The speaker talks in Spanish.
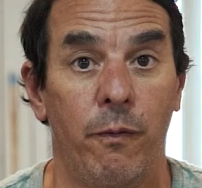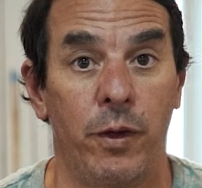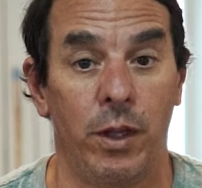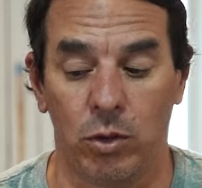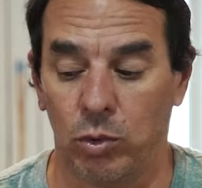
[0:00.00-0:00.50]

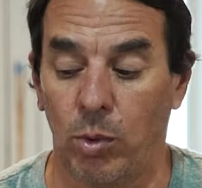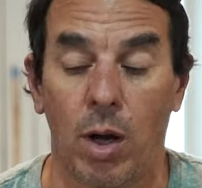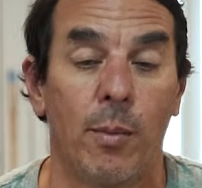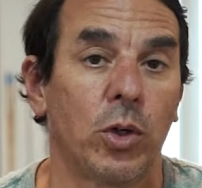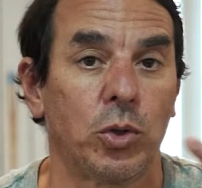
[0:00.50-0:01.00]
finito.
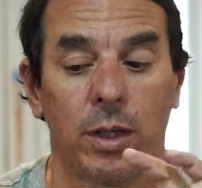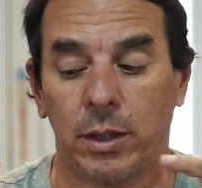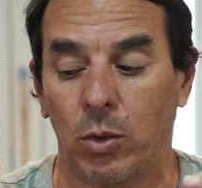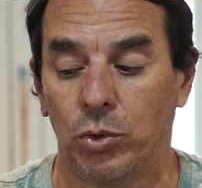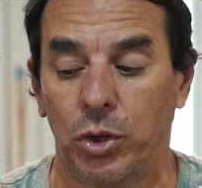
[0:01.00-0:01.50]
Supongamos que yo acá
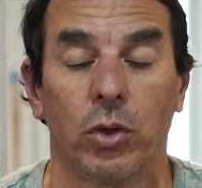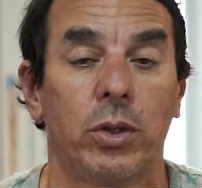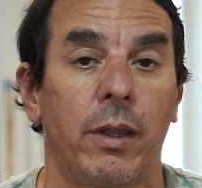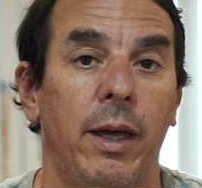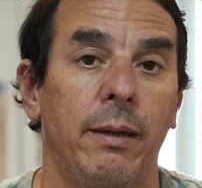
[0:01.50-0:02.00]
tengo un
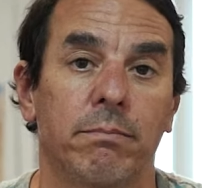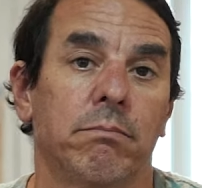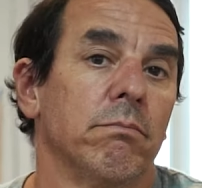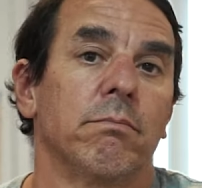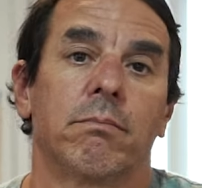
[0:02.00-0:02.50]
chicote de
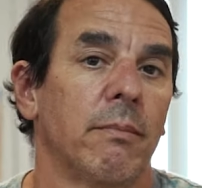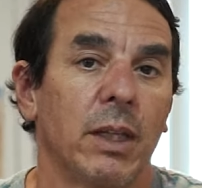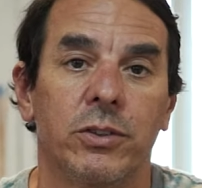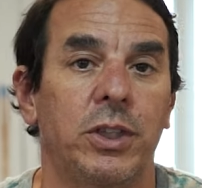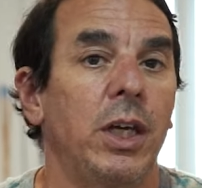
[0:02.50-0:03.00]

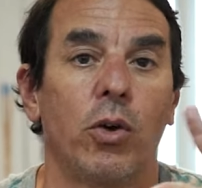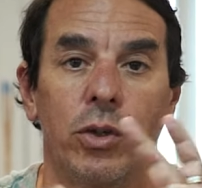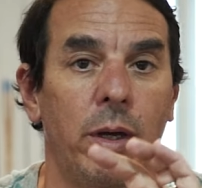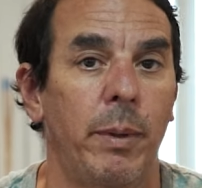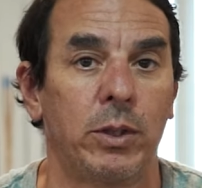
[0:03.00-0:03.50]
5 o
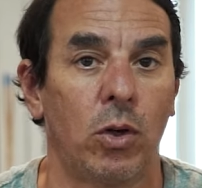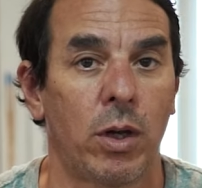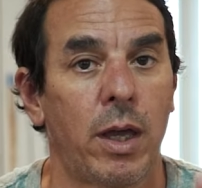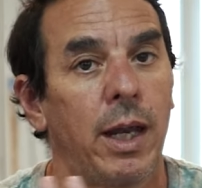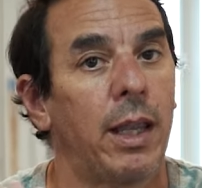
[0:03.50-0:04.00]
10 metros, lo
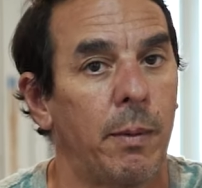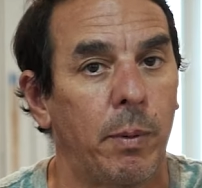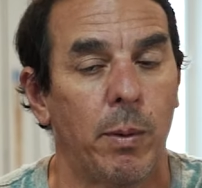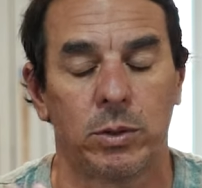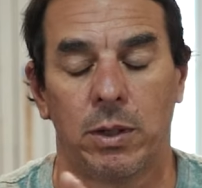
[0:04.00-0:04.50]
que quiera,
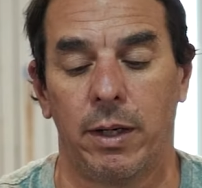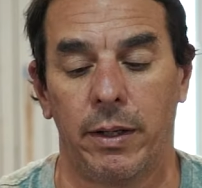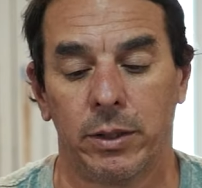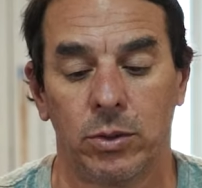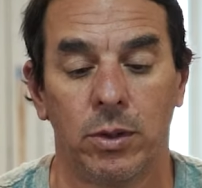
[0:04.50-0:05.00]
después vamos a hablar
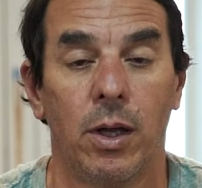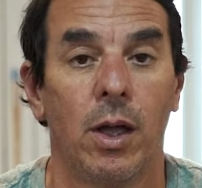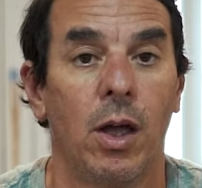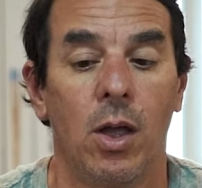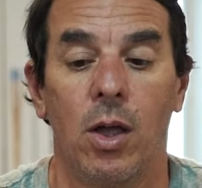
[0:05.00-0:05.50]
de eso.
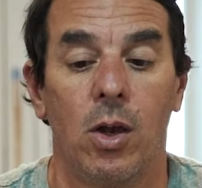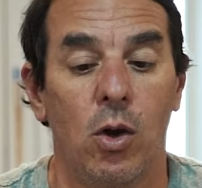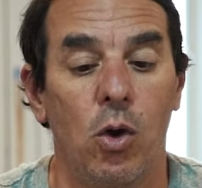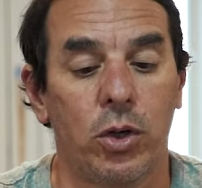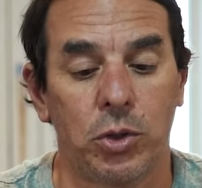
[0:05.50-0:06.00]

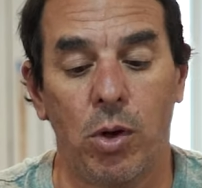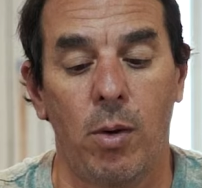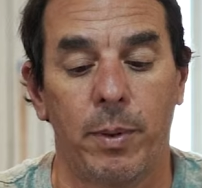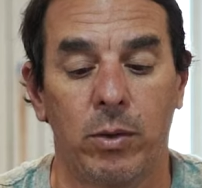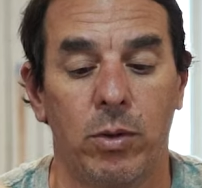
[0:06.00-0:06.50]
Lo que yo
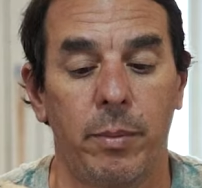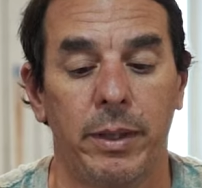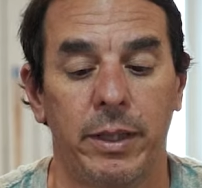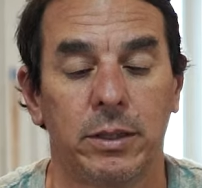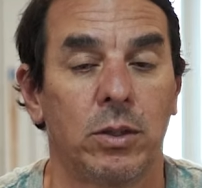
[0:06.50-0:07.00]
hago
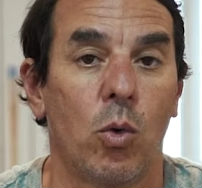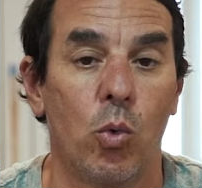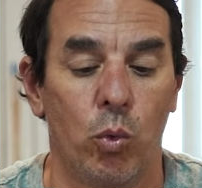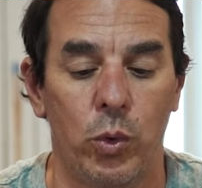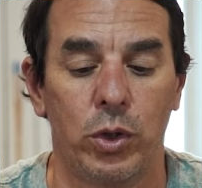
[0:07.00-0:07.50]
particularmente es
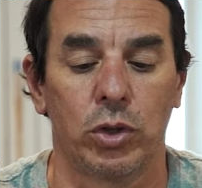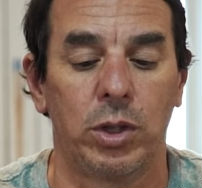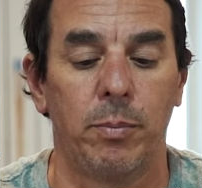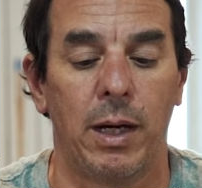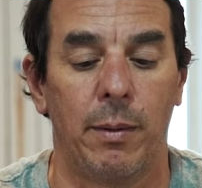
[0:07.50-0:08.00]
un nudito
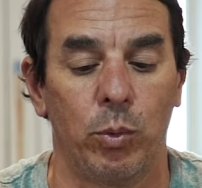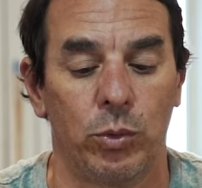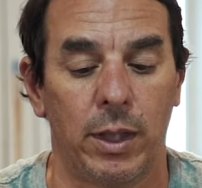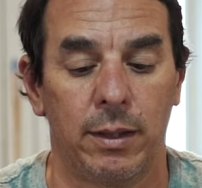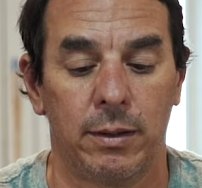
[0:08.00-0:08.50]
siempre en la
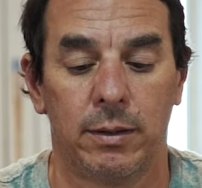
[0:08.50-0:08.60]
punta,